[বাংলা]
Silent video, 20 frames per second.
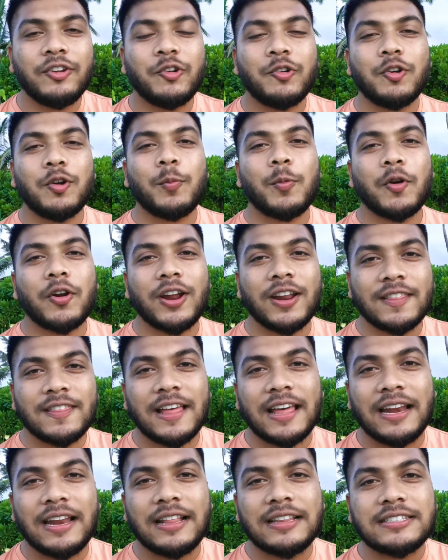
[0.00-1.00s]
কোনো প্রকার
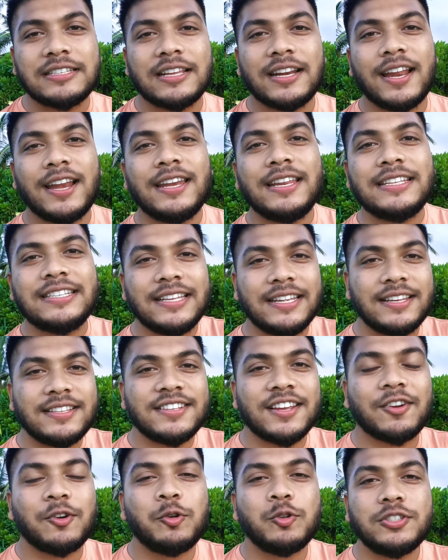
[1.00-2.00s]
দালাল ছাড়া নিজে
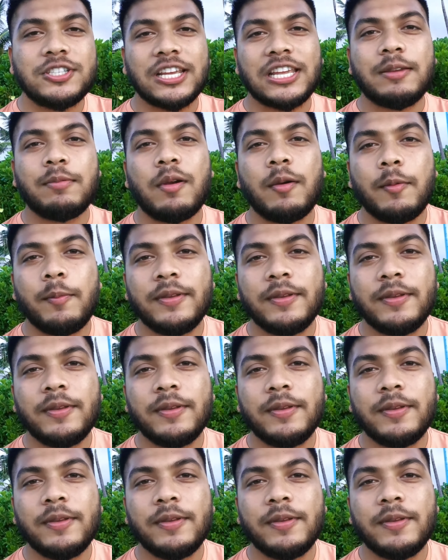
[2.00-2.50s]
নিজে খুঁজে কিভাবে